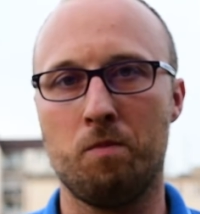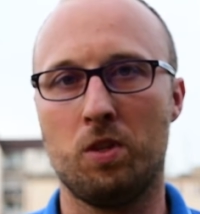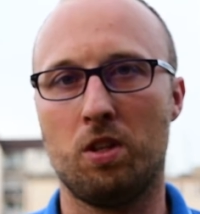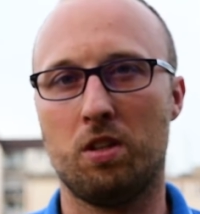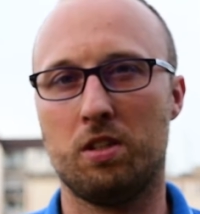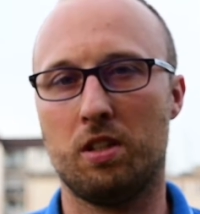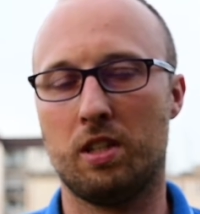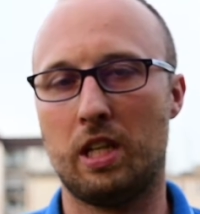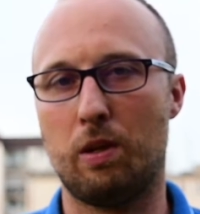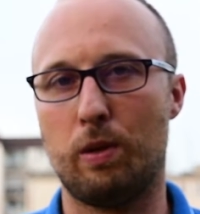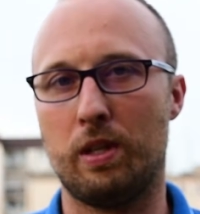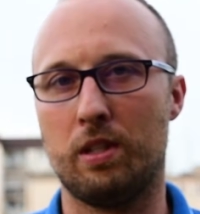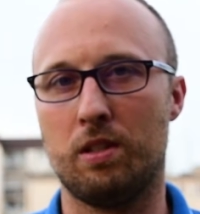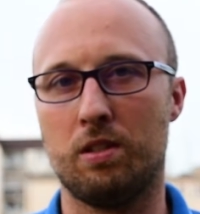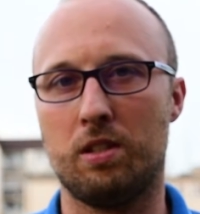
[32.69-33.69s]
no,
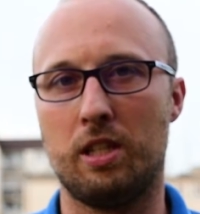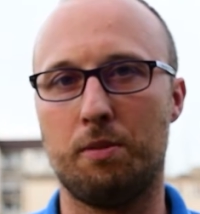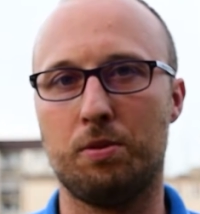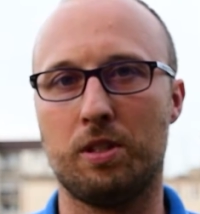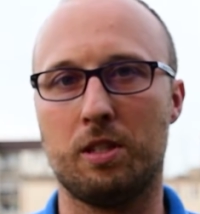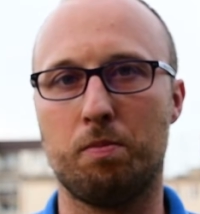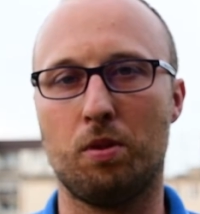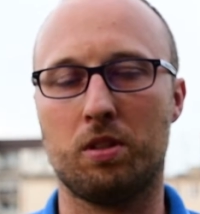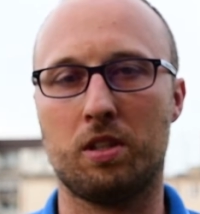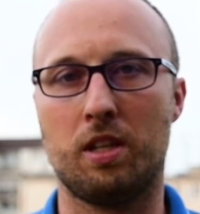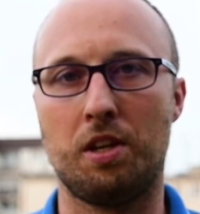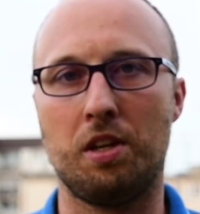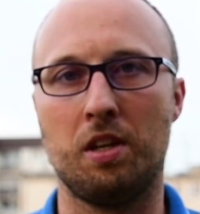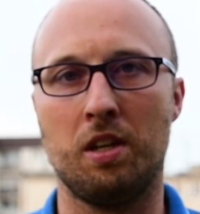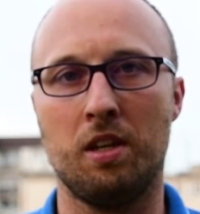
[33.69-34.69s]
rozegrała jedno z lepszych
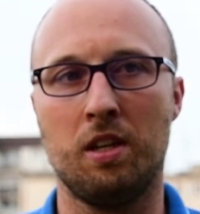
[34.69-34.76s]
spotkań.